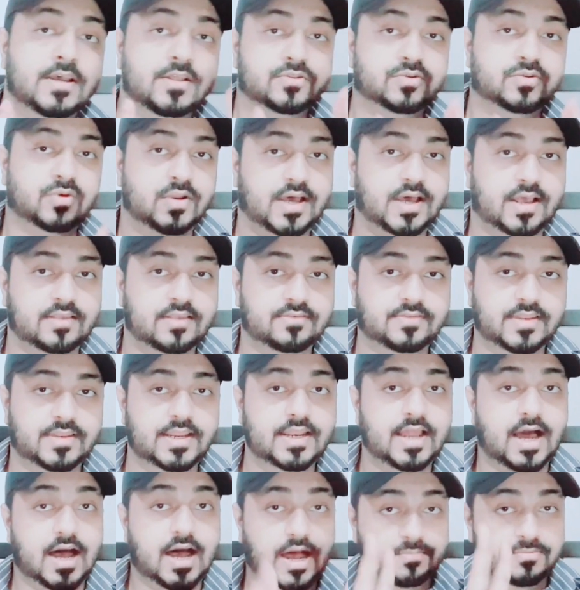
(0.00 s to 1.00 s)
तो
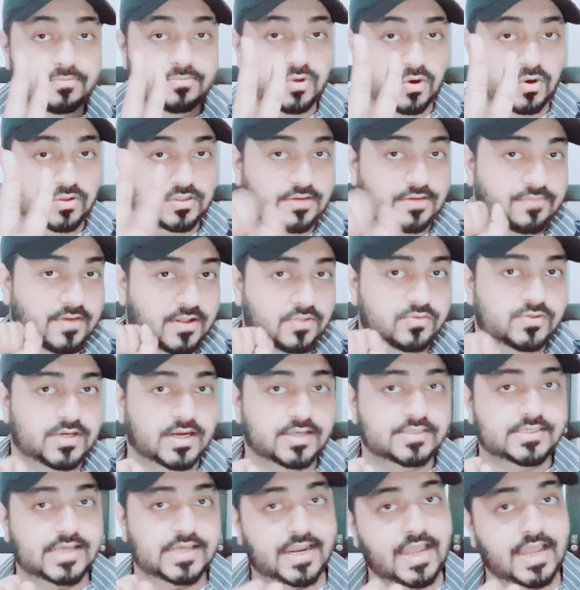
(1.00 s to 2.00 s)
नाजरीन अब दो तरफा
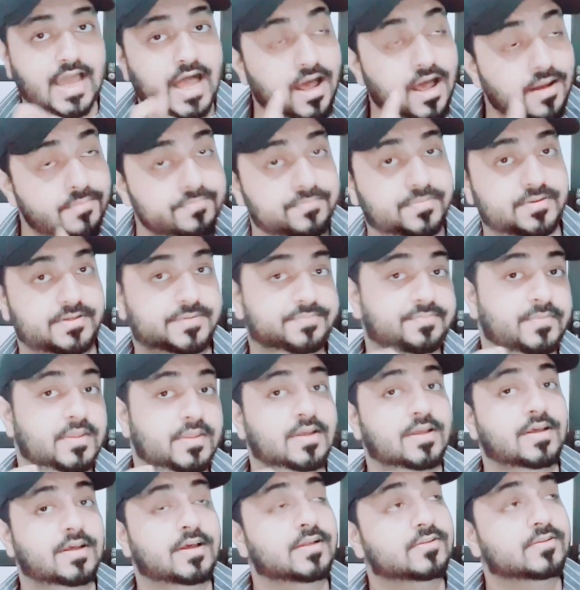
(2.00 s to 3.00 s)
जंग चल रही अब
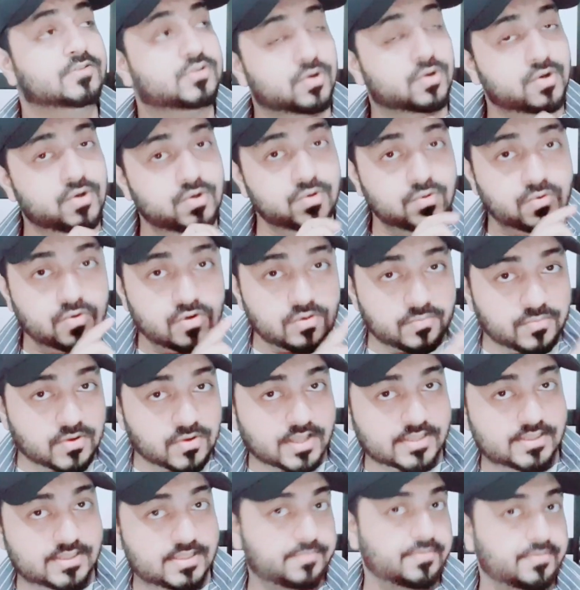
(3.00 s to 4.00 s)
जो नूर
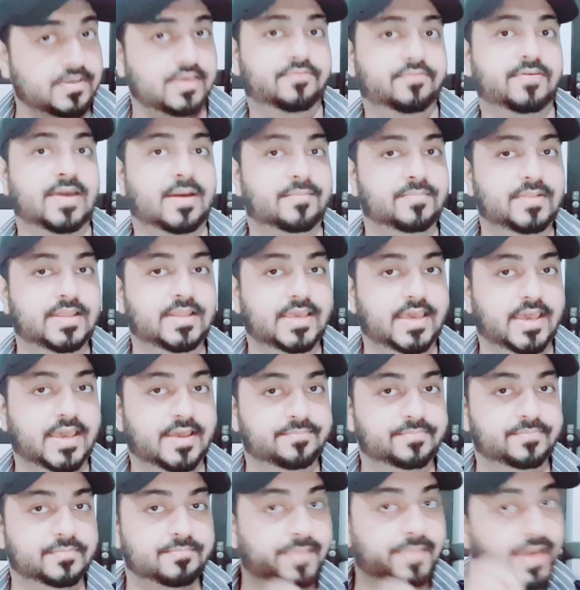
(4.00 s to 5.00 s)
मुकदम की फैमिली
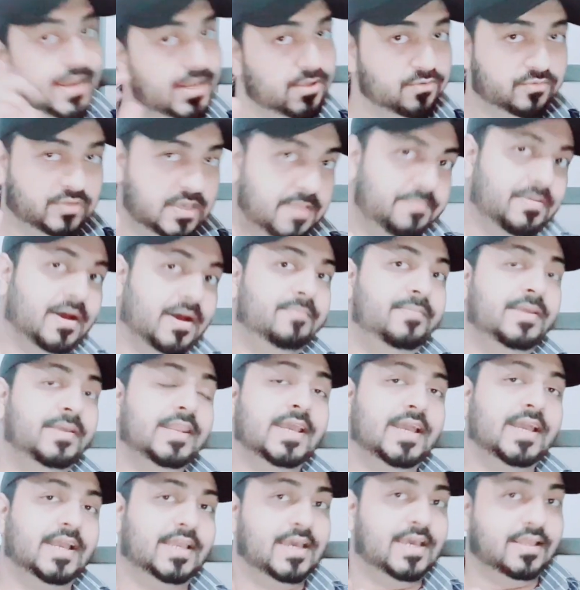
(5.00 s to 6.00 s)
है पहले उसकी भाभी
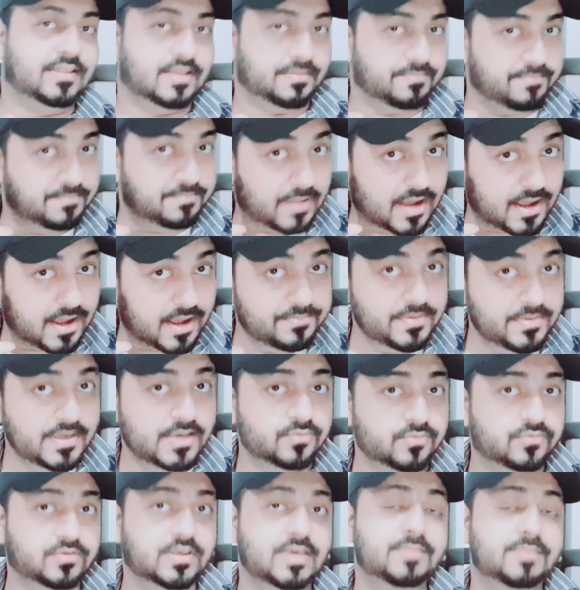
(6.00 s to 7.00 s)
ने क्या किया था
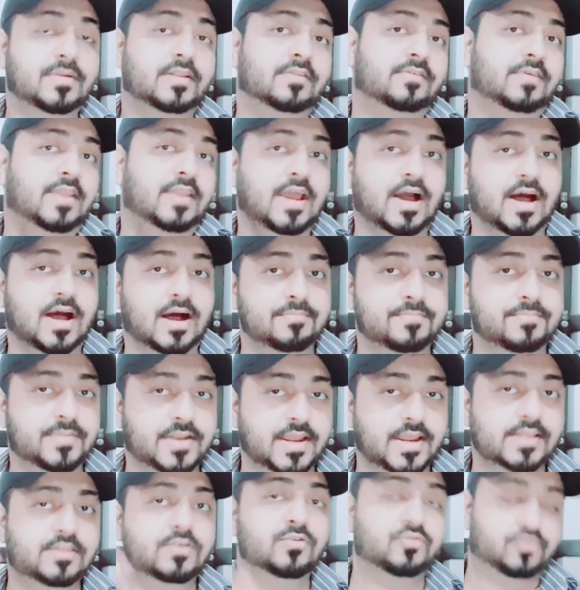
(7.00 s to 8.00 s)
भाभी उसकी मंजरें आम
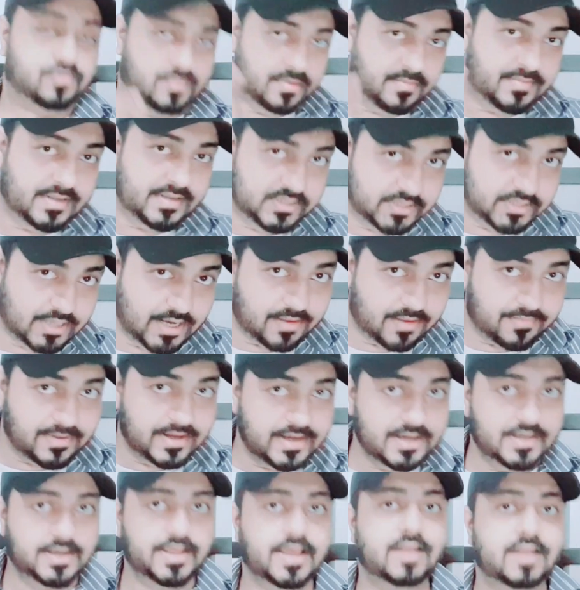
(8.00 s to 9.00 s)
पर आई थी उस पर भी इंशाल्लाह
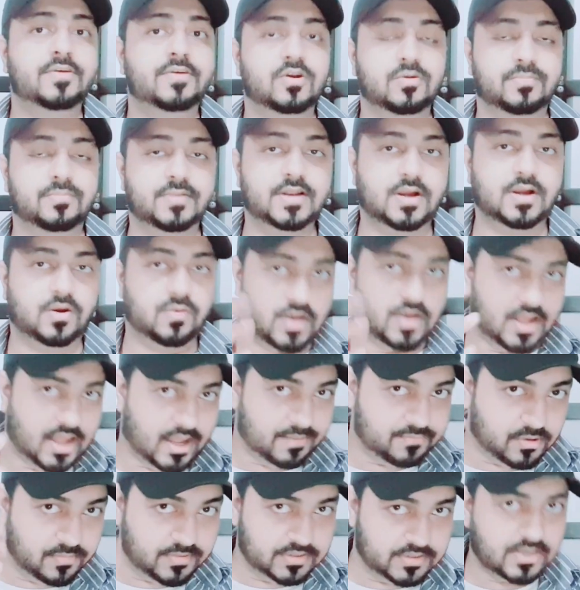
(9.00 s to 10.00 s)
मैं डिटेल वीडियो बनाऊंगा
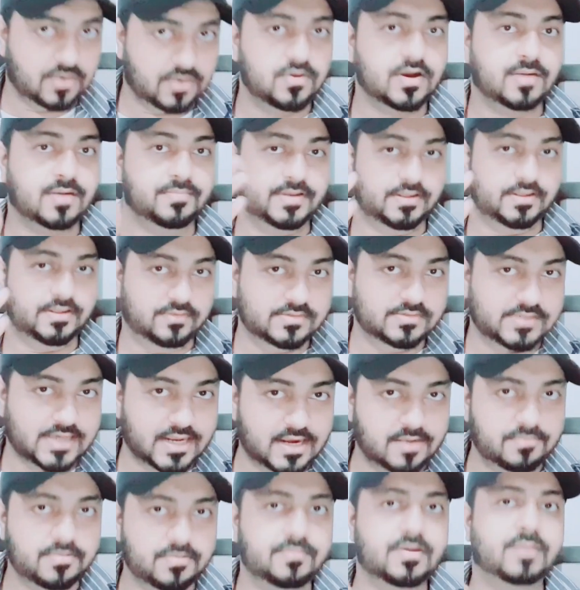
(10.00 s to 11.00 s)
आपको बताऊंगा अपने इसी
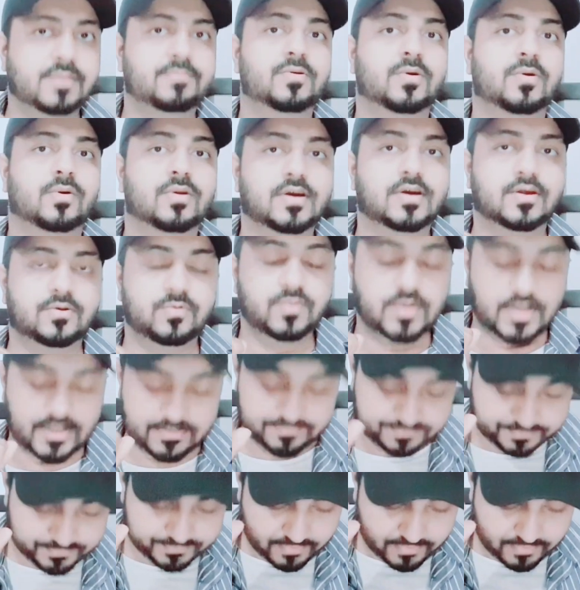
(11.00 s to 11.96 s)
चैनल पे मैं अपलोड करूंगा